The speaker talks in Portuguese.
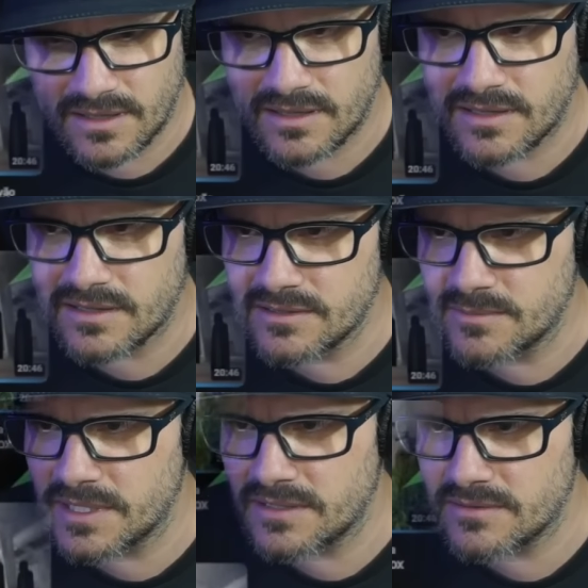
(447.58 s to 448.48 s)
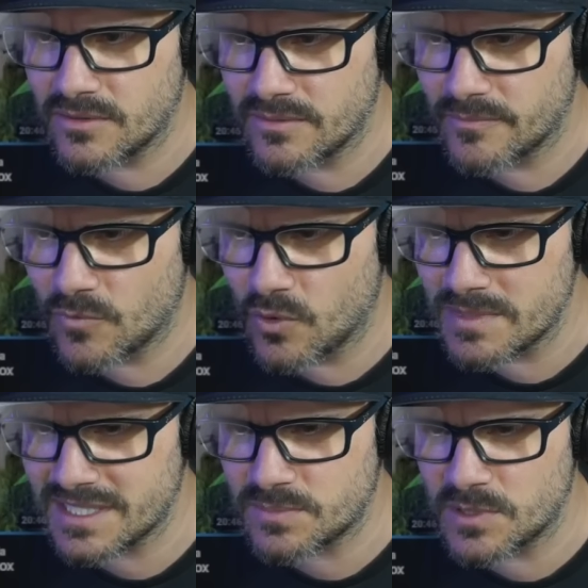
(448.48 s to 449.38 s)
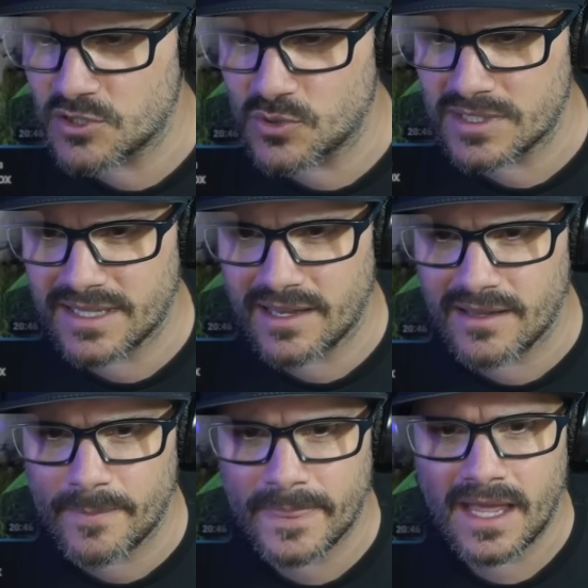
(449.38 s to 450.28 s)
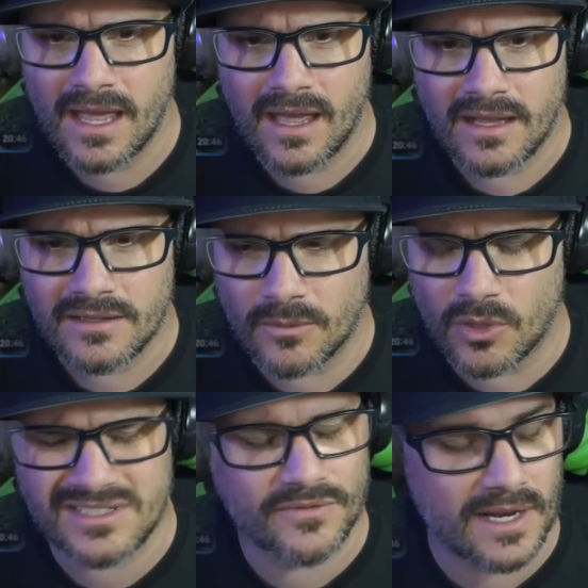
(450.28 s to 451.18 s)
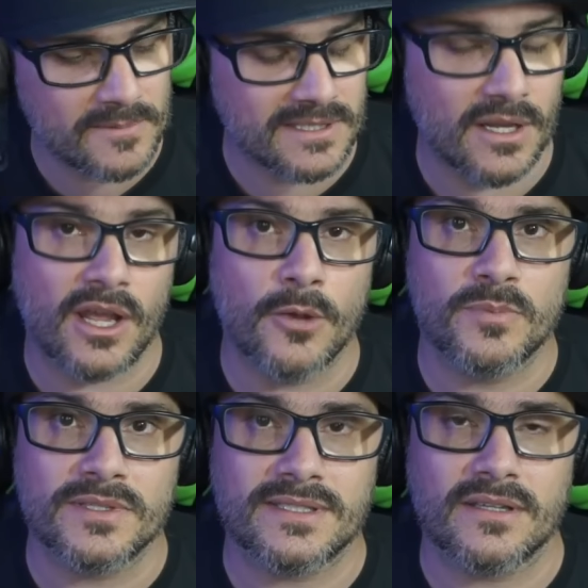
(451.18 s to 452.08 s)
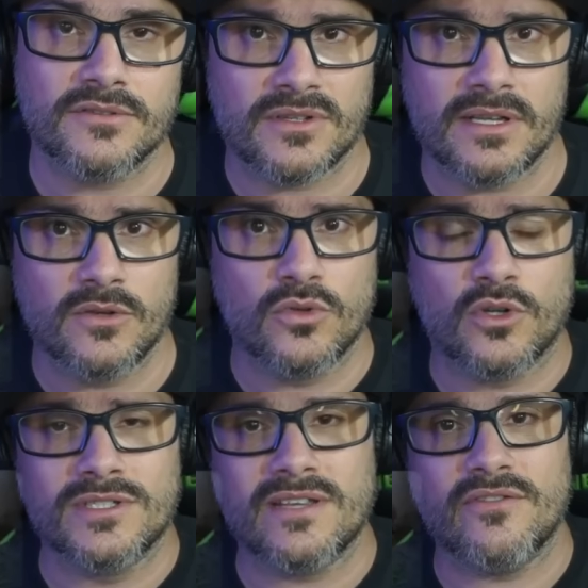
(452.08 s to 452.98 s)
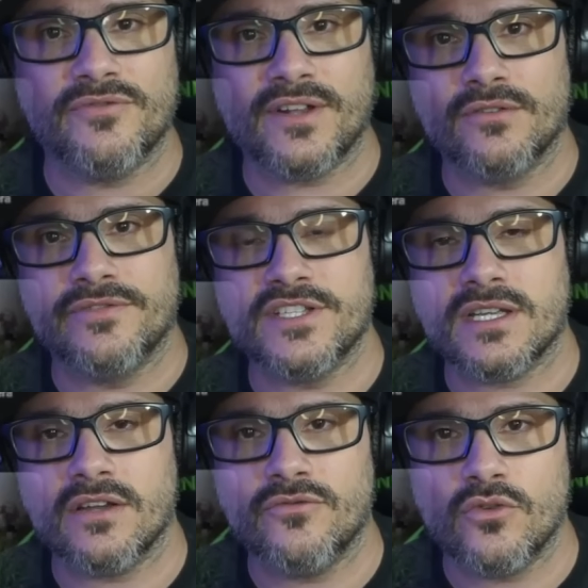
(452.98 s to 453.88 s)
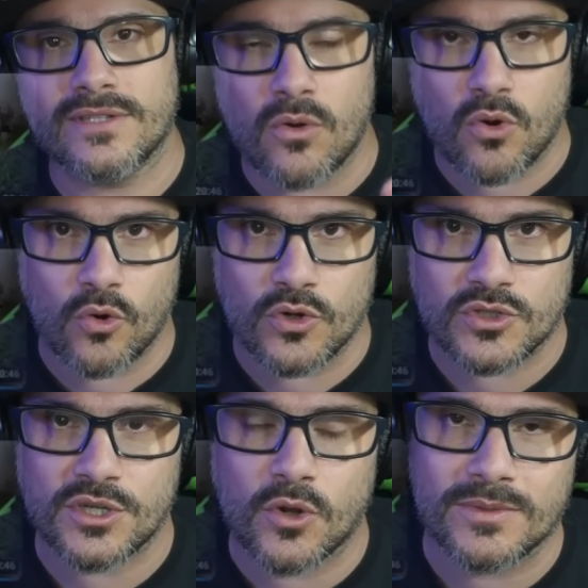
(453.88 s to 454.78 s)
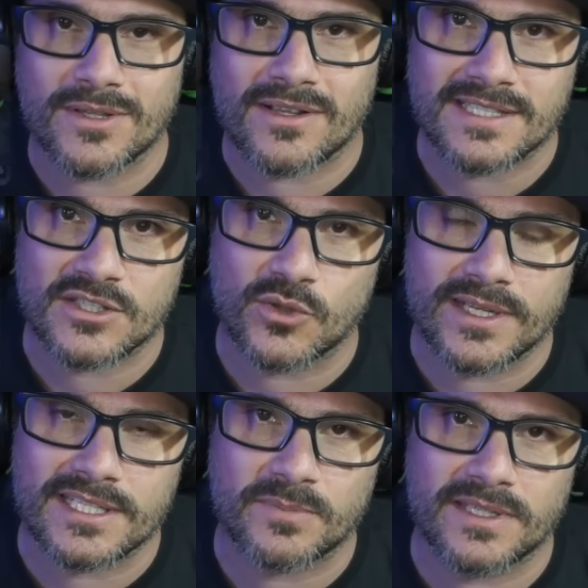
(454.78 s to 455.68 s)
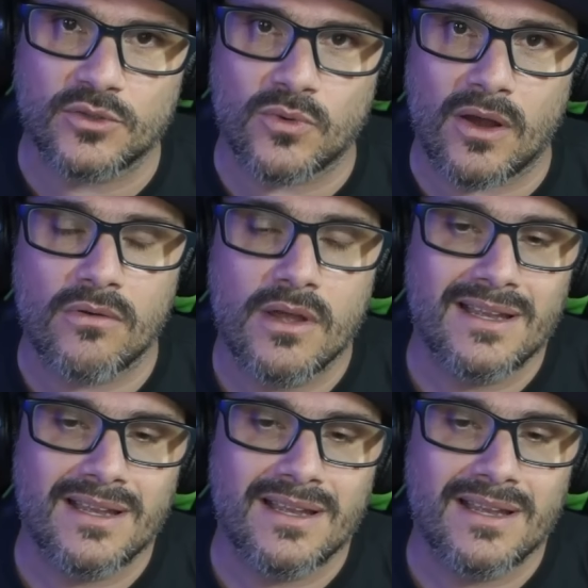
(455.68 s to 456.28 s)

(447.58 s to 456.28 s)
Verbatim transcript: Caramba, hein? Como essas pessoas têm. Nossa, falar para você, eu inclusive no final do vídeo aqui eu vou dar um curso de como ter uma assessoria espiritual